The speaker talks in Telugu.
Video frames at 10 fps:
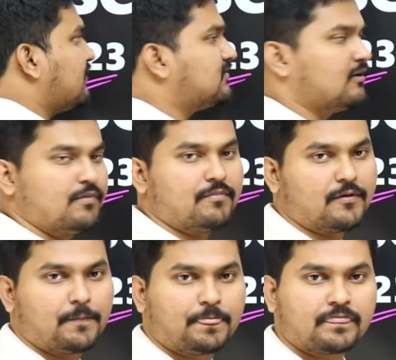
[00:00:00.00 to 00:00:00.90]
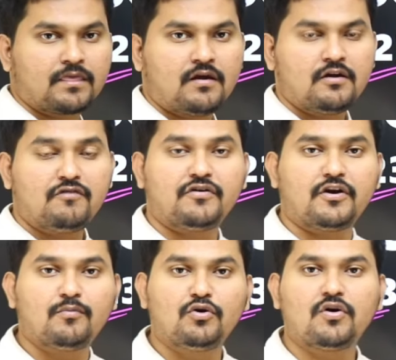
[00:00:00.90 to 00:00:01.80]
అ రీసెంట్ పేపర్ ఇఫ్
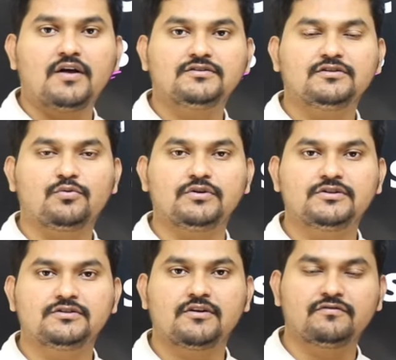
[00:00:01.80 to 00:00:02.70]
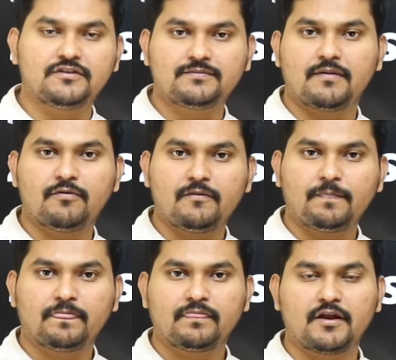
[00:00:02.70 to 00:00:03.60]
యూఆర్ ఏబుల్ టు ఆన్సర్ ద క్వశ్చన్స్ ఆఫ్ దిస్ పేపర్
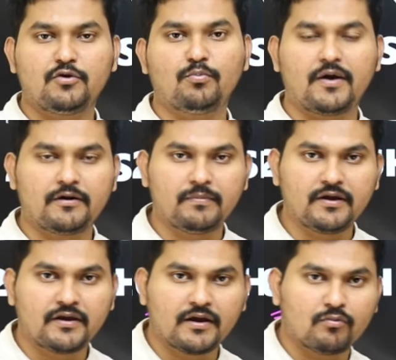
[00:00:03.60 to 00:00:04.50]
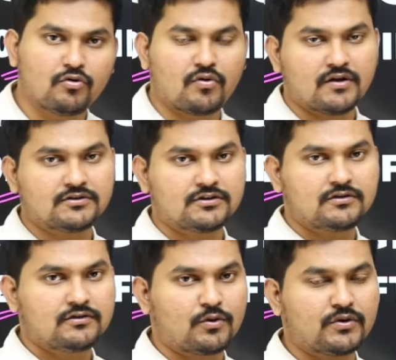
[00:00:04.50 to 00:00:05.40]
దెన్ యూ మైట్ బీ ఏబుల్ టు
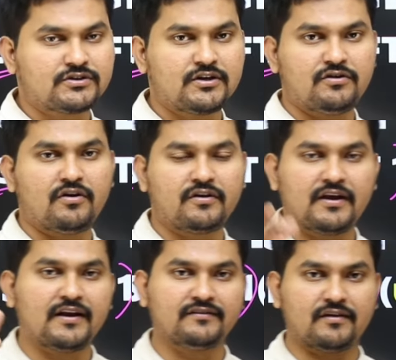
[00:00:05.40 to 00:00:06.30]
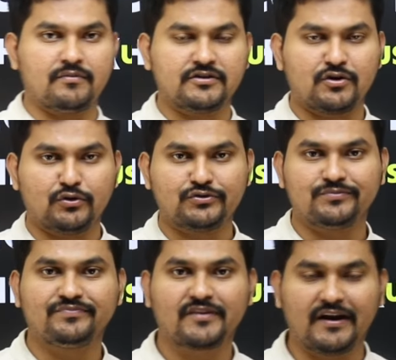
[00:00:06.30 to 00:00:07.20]
ఆన్సర్ ద క్వశ్చన్ ఇన్ యువర్ రియల్ ఎగ్జామినేషన్ ఆల్సో
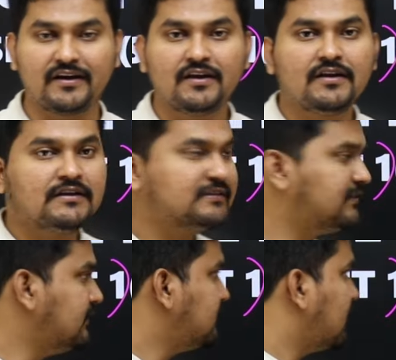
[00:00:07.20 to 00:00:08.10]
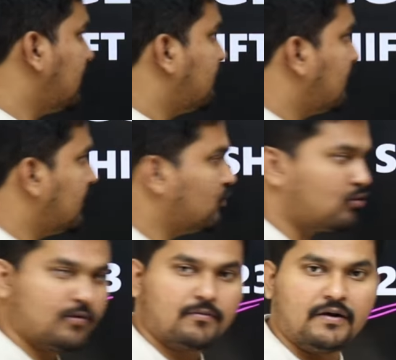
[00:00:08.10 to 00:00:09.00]
రైట్ CGL లెవెల్
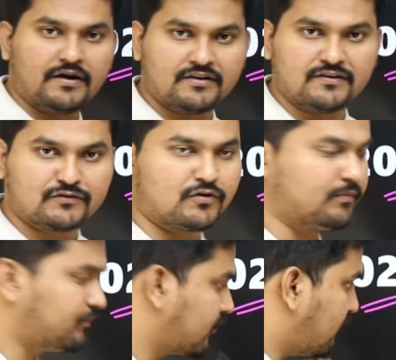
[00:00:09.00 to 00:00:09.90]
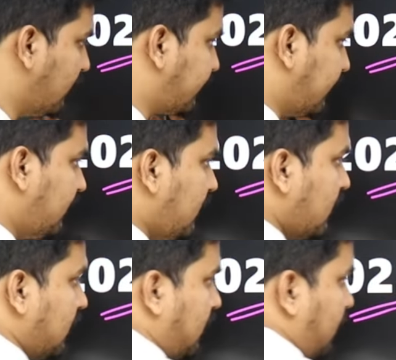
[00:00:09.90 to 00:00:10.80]
ఎందుకు మనం మెయింటైన్ చేస్తున్నాం ఫస్ట్ థింగ్
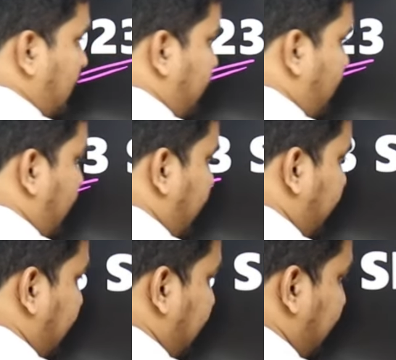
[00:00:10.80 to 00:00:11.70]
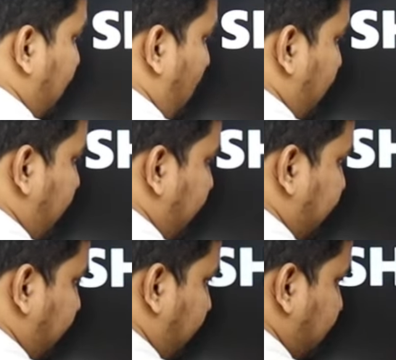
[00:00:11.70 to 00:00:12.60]
ఇఫ్ యు ఆర్ రైటింగ్ ఎనీ కాంపిటేటివ్
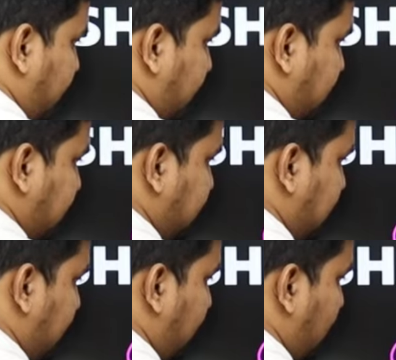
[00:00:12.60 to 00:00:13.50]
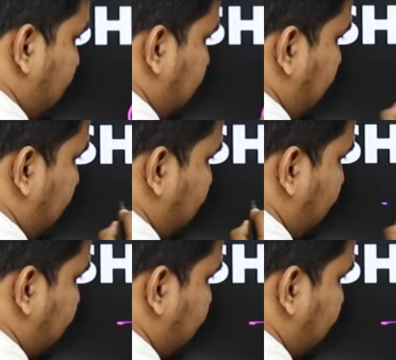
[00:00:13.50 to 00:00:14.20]
ఎగ్జామినేషన్ సీజీఎల్ లెవెల్లో వచ్చిన ఇంగ్లీష్